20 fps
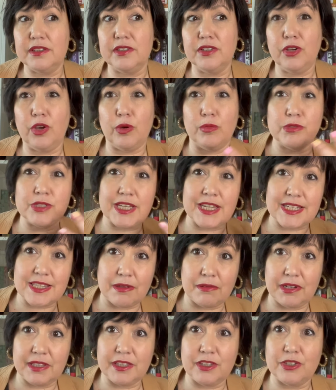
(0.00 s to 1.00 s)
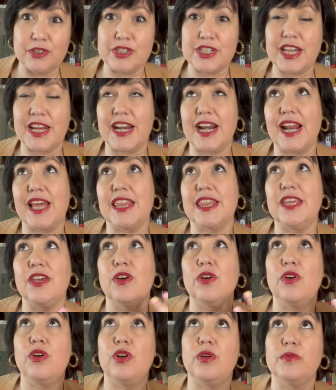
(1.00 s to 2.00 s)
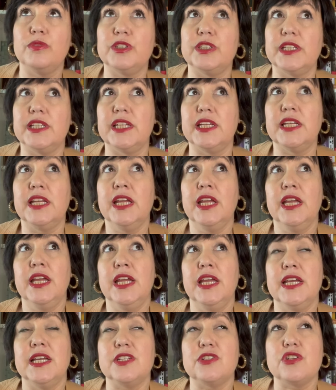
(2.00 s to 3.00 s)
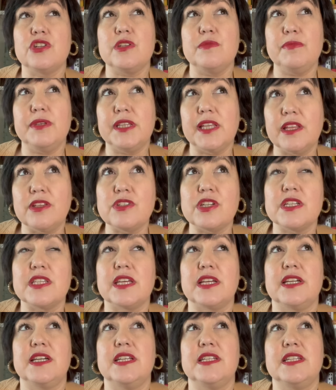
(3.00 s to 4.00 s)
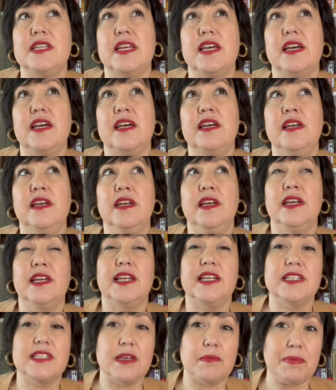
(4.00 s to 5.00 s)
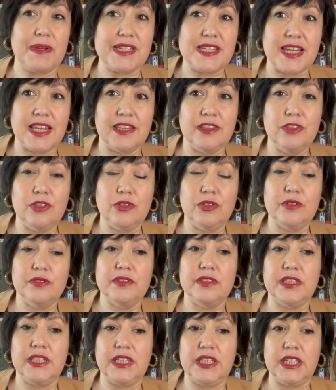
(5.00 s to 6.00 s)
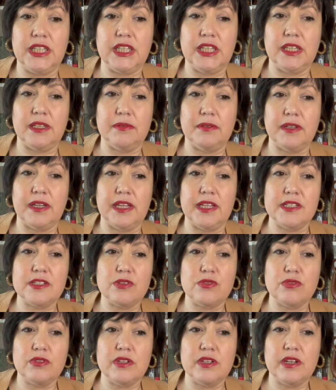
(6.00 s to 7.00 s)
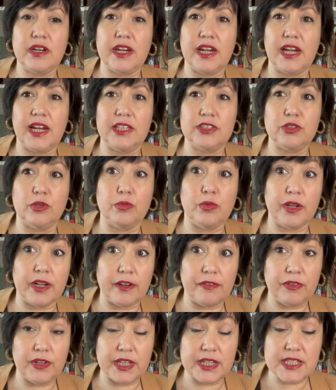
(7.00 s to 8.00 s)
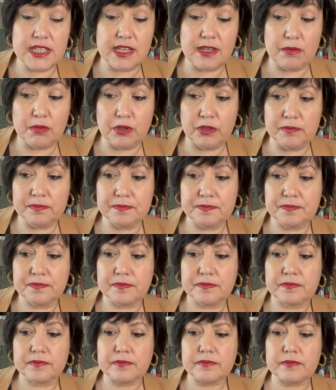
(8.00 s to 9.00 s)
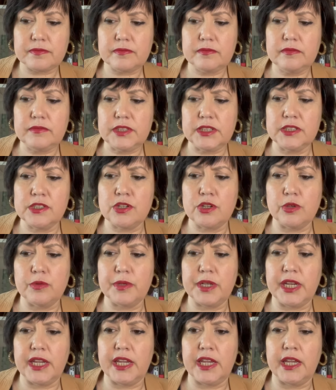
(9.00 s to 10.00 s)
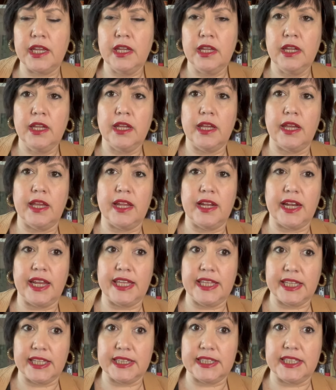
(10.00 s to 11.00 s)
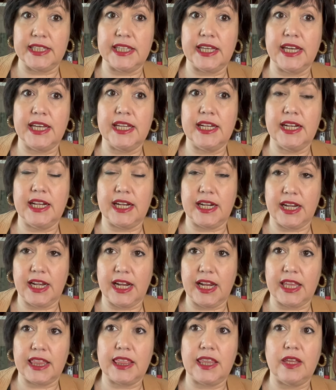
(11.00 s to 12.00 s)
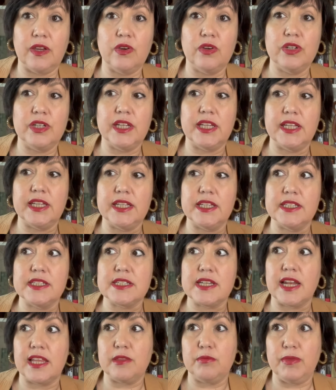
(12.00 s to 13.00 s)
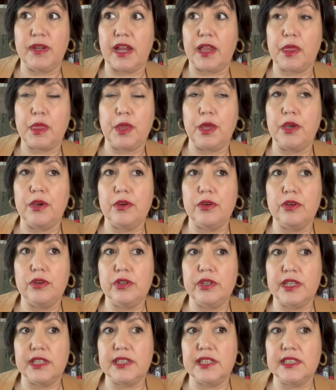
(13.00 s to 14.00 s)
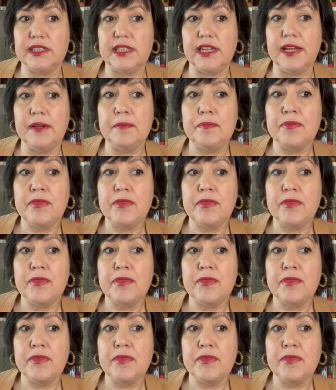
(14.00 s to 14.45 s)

cómo se ha establecido esa relación, cómo tienen esos invitados a esta casa, qué está pasando. Y es un relato muy reflexivo sobre eh, la identidad, las relaciones, la admiración, etc.